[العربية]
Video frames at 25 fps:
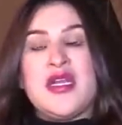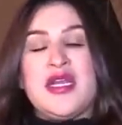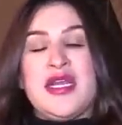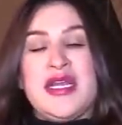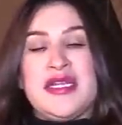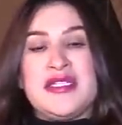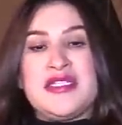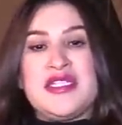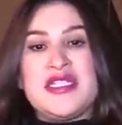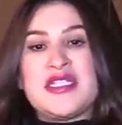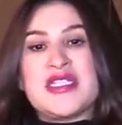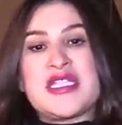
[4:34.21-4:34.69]

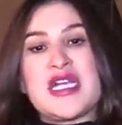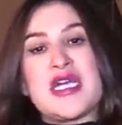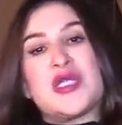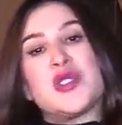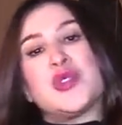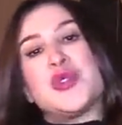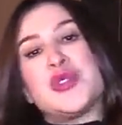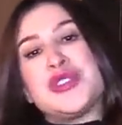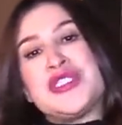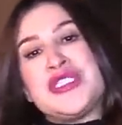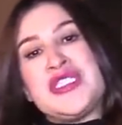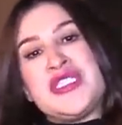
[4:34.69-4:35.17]
عندي
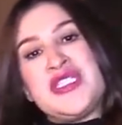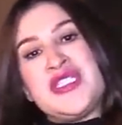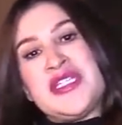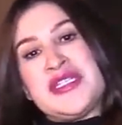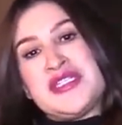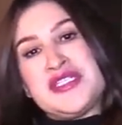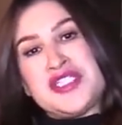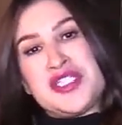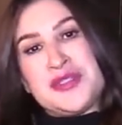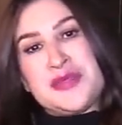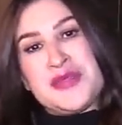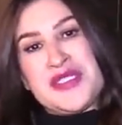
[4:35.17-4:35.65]
صالوني
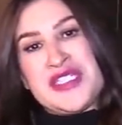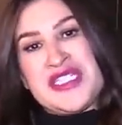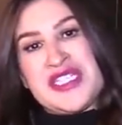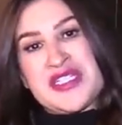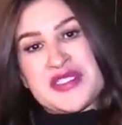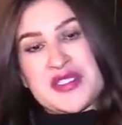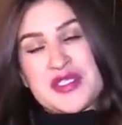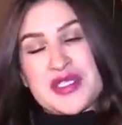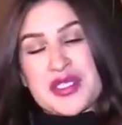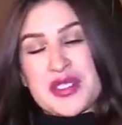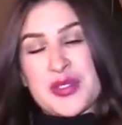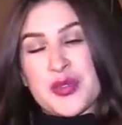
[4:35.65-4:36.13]
عندي بنيه
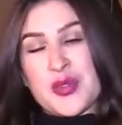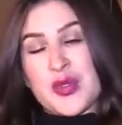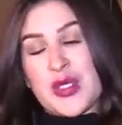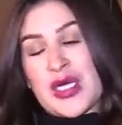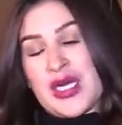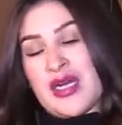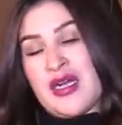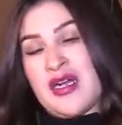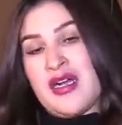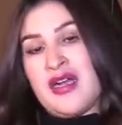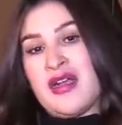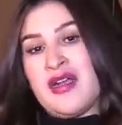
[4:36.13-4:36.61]

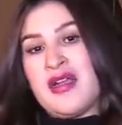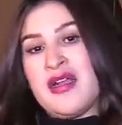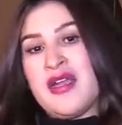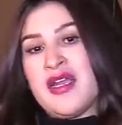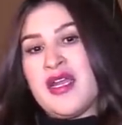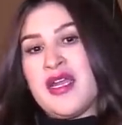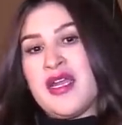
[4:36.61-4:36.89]
صغيره